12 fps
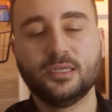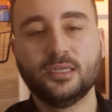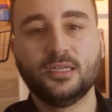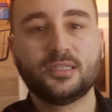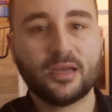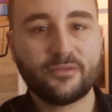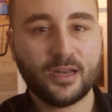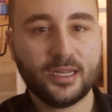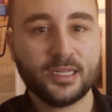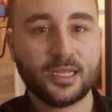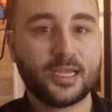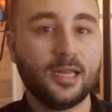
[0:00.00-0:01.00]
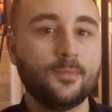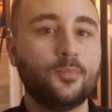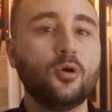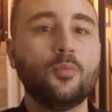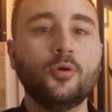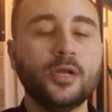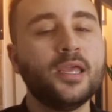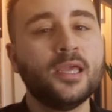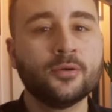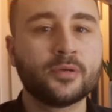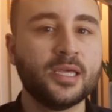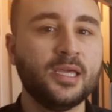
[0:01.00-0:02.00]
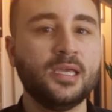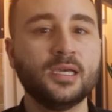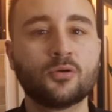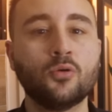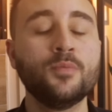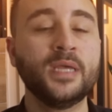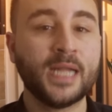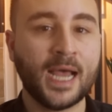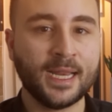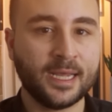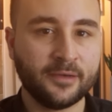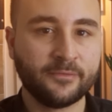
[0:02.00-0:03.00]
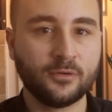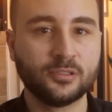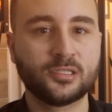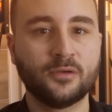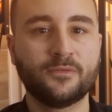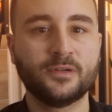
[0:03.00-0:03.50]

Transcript: ele estava ali naquele burburinho que ia culminar na Revolução